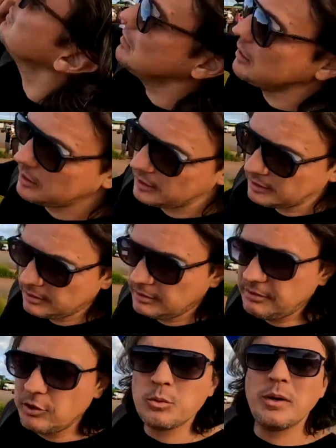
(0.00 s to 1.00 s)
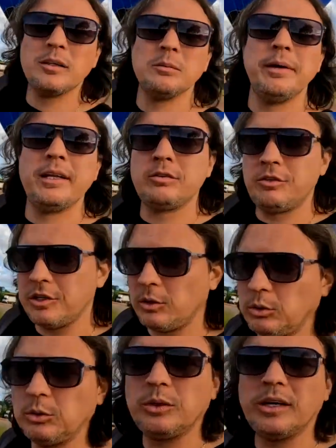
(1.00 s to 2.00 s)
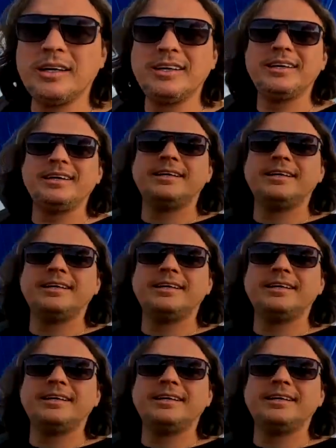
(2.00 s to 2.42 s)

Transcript: Não, é 24 metros de altura